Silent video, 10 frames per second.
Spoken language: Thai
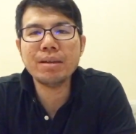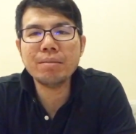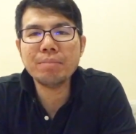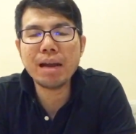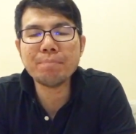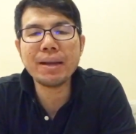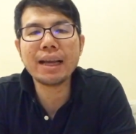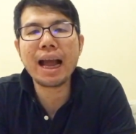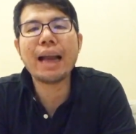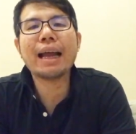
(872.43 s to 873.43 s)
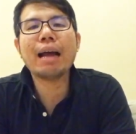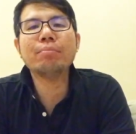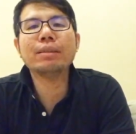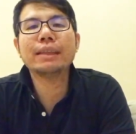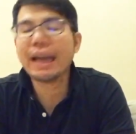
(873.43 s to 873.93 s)
เพื่อนเป็นค่ะนะครับ
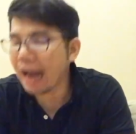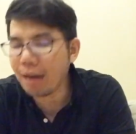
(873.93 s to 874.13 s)
ใช่ครับ